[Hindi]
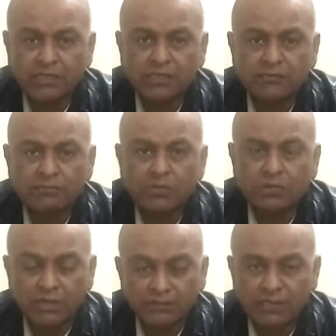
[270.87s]
हैं
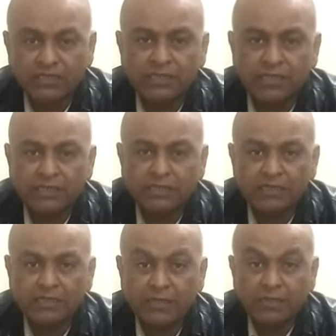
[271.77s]
काफली क्या
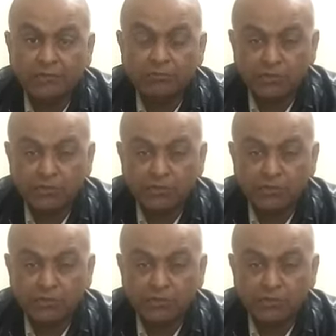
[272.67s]
करती है